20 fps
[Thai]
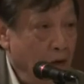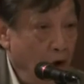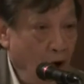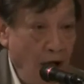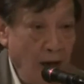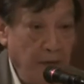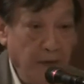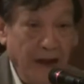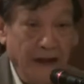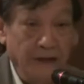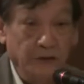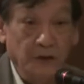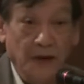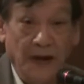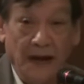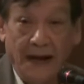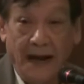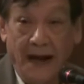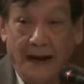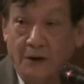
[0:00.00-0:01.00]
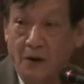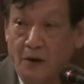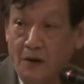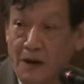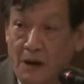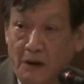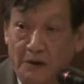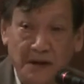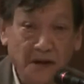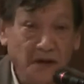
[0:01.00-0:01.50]
เพราะอำนาจตุลาการข
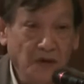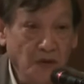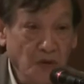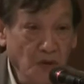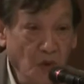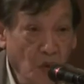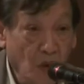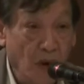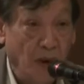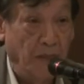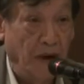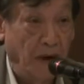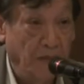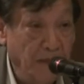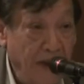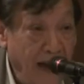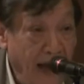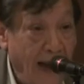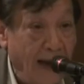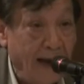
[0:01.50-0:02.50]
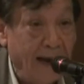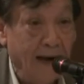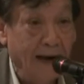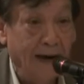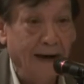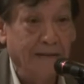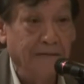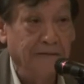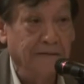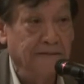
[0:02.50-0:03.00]
องเรานั้นอยู่กับอำนาจ
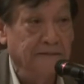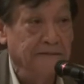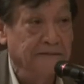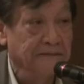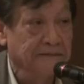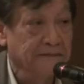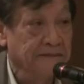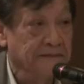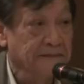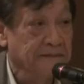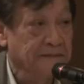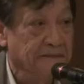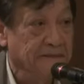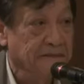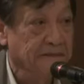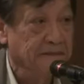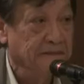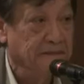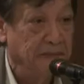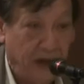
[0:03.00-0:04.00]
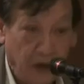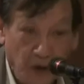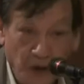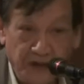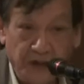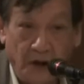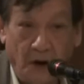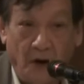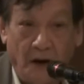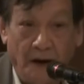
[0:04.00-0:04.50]
นะครับ มาโด
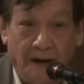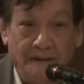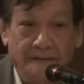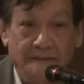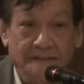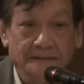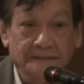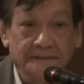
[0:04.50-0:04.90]
ยตลอด